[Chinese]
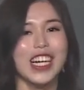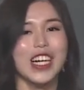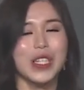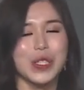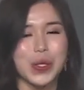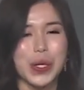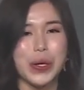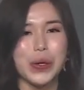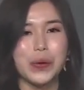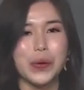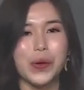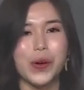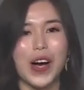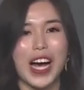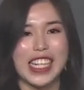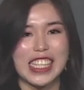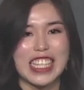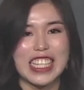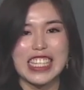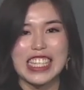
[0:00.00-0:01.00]
所以如果
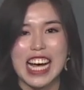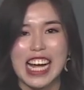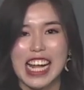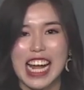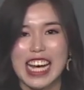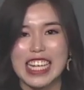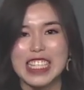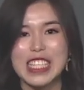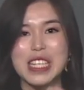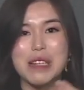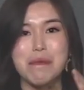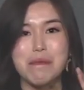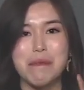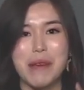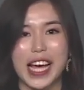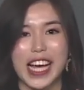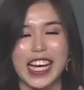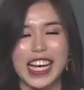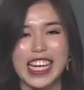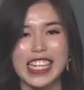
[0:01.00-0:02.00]
阿尼莎啦是
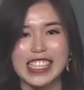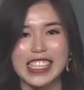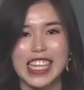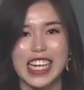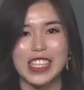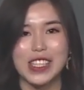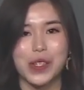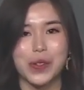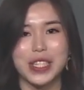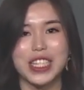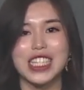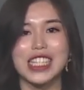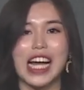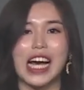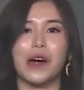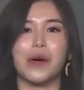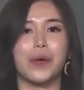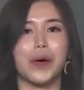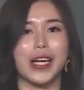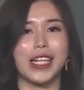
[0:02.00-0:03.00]
每一天都是
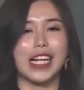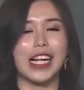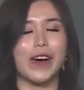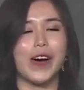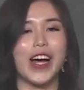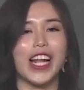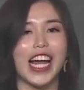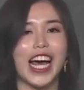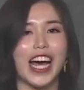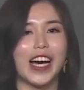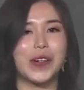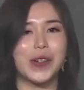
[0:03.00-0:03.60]
当归的话啦，